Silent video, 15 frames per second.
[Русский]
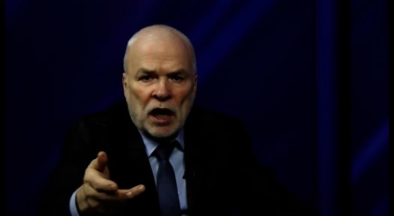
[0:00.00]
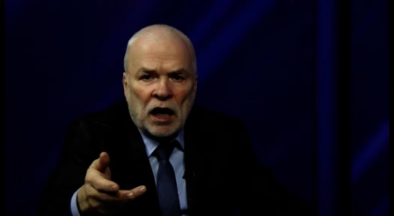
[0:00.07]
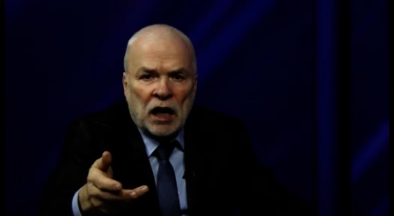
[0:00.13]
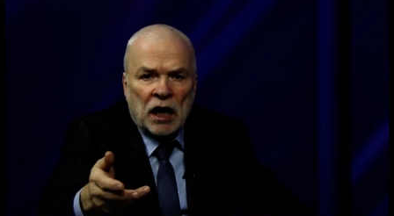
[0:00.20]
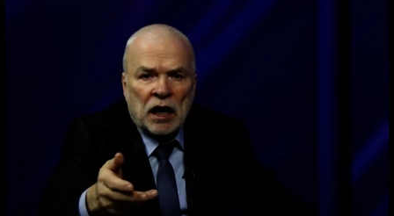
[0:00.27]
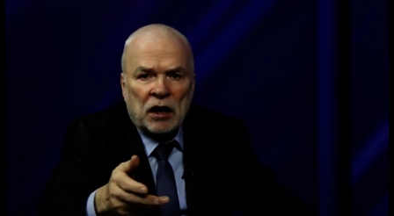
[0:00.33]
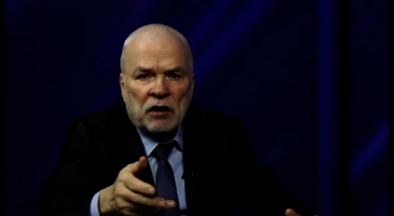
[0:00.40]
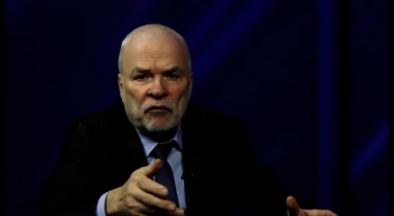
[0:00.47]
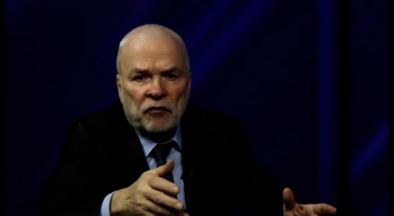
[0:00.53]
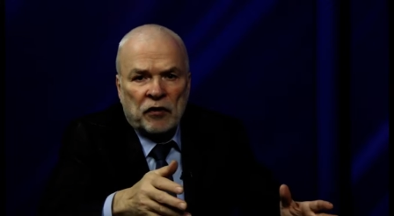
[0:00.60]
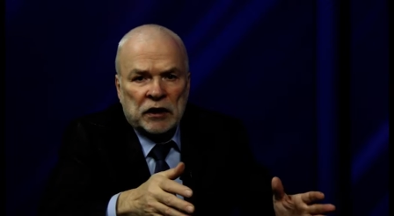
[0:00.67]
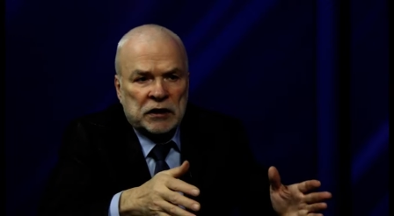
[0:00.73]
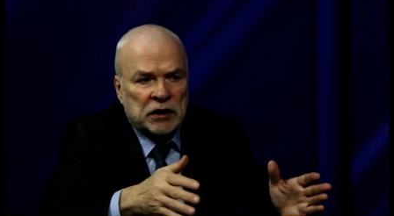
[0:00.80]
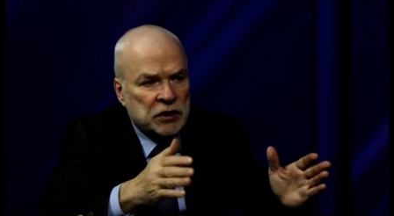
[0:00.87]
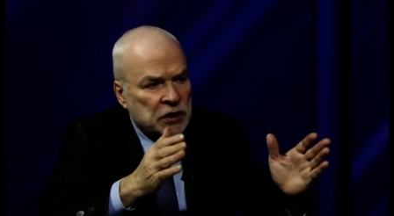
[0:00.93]
а в
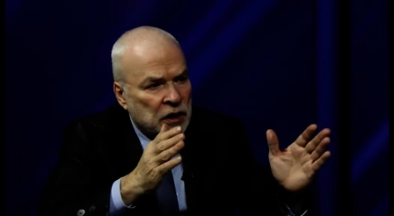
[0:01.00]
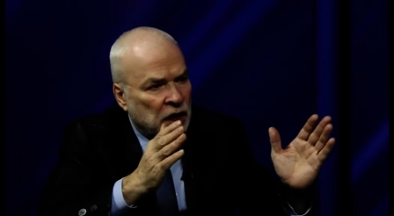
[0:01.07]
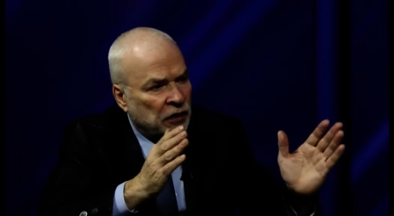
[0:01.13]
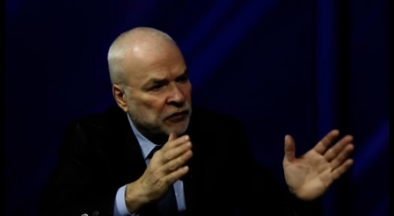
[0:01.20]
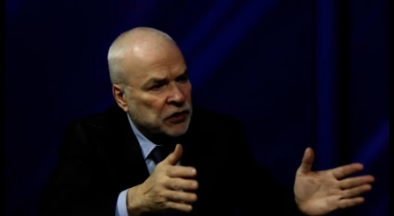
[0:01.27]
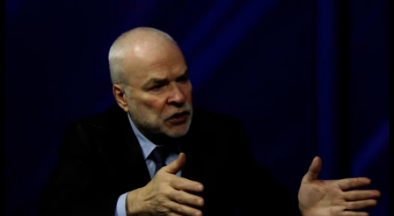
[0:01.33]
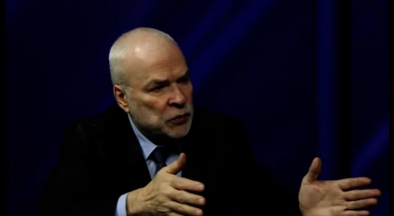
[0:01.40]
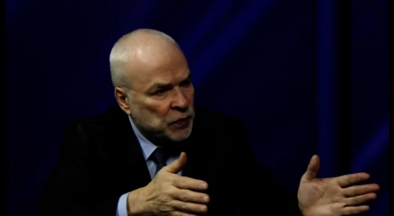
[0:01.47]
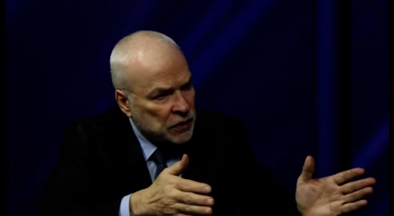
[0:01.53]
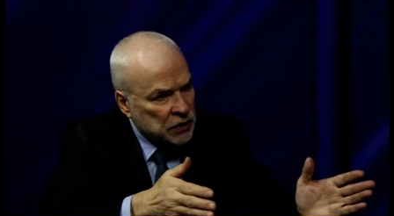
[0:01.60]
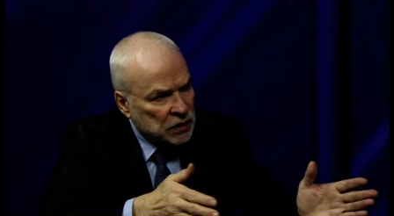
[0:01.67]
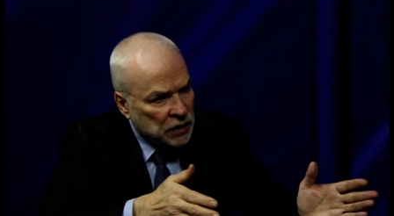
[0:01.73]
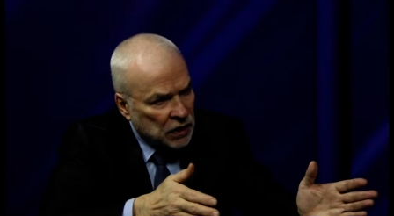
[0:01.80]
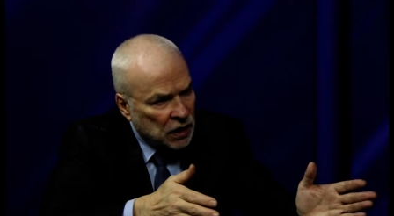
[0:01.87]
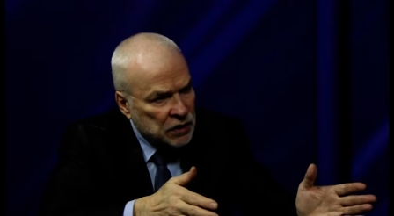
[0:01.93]
адрес
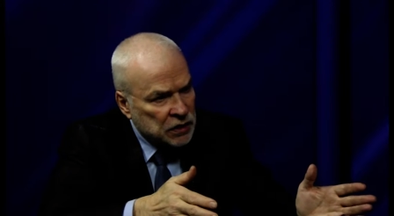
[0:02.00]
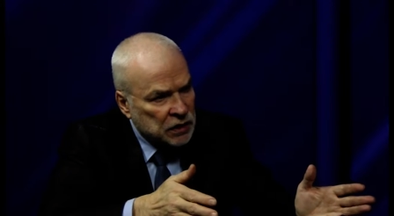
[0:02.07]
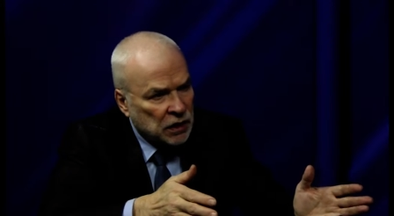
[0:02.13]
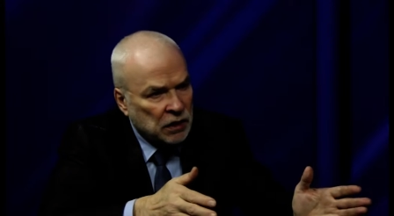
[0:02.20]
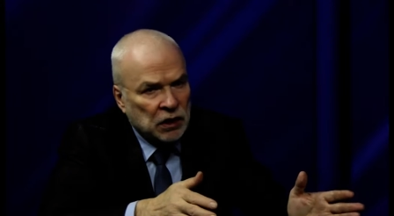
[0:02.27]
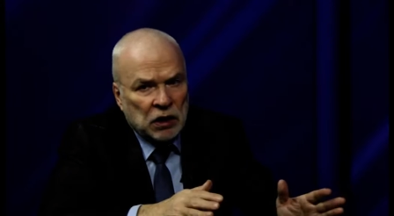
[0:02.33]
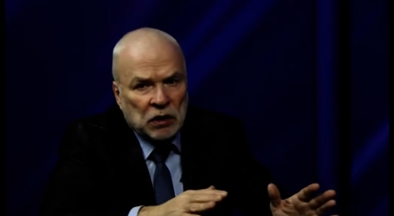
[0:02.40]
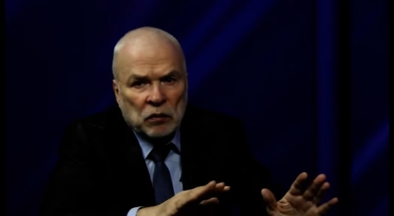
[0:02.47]
автоспецтранса,